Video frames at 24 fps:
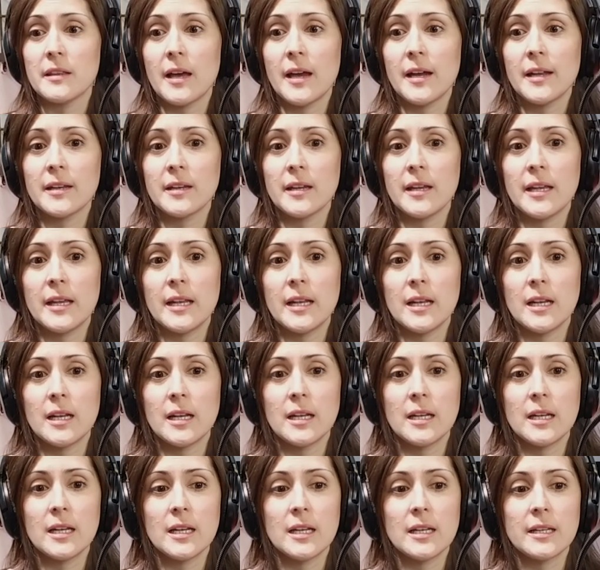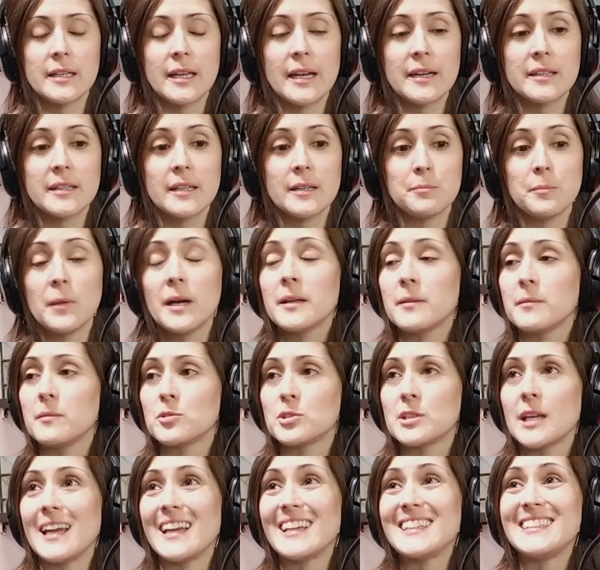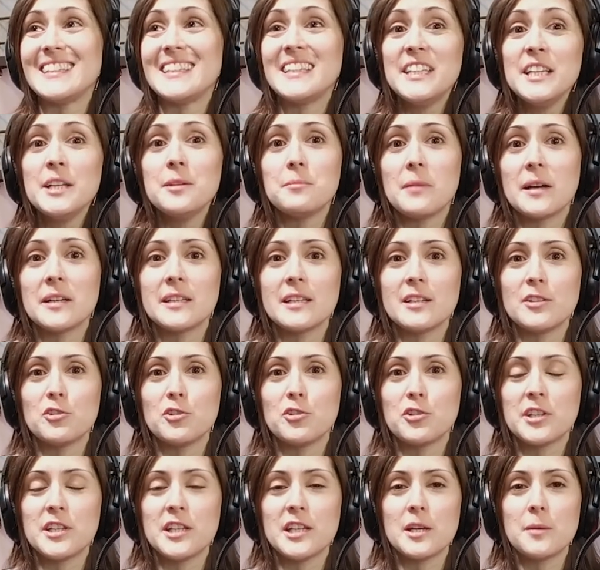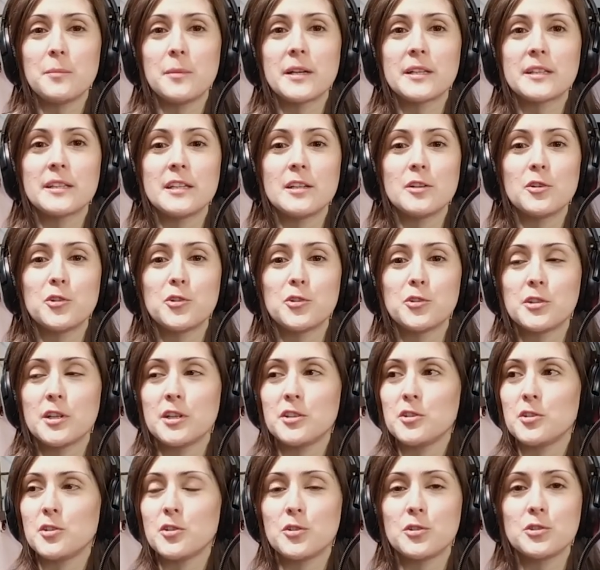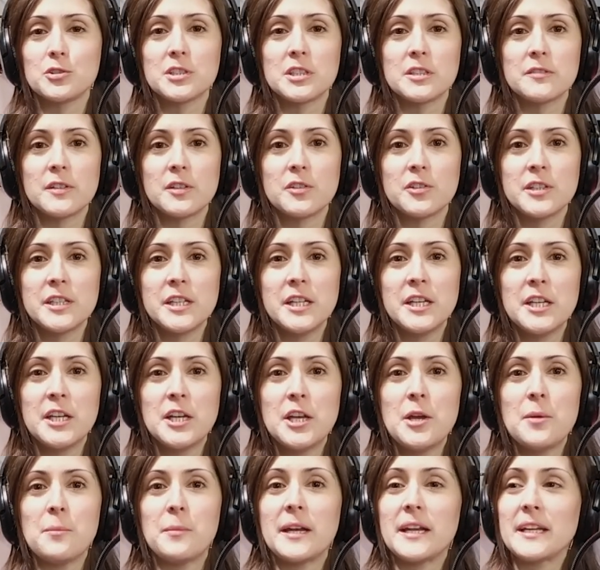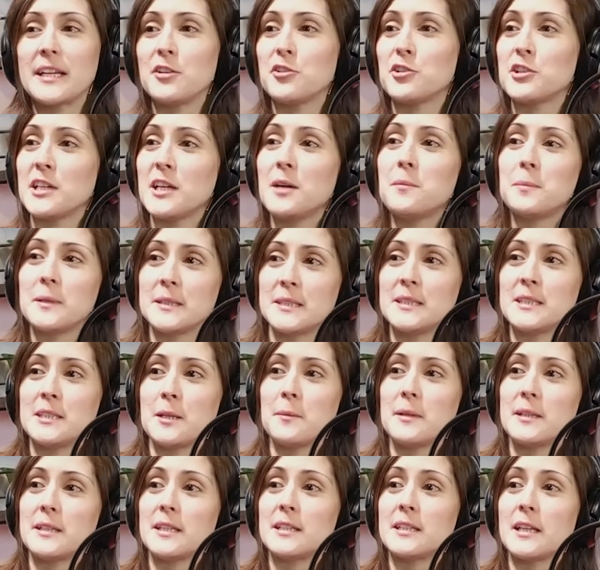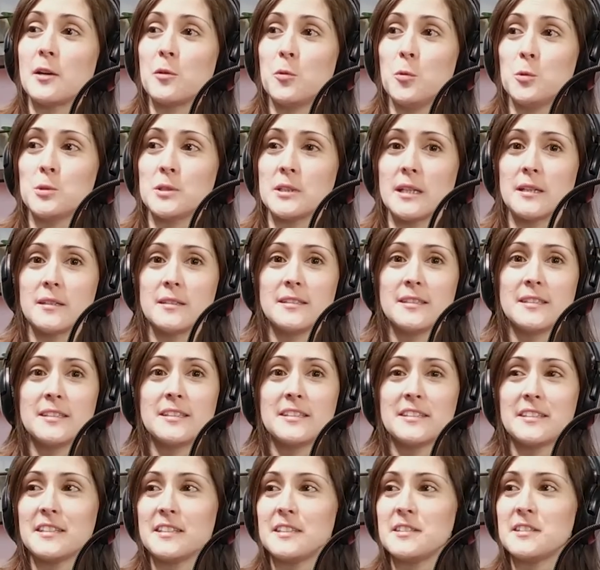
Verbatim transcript: dar el más, o sea, exigir más tecnología de parte de los notarios y los conservadores para que no tengan precisamente esta excusa de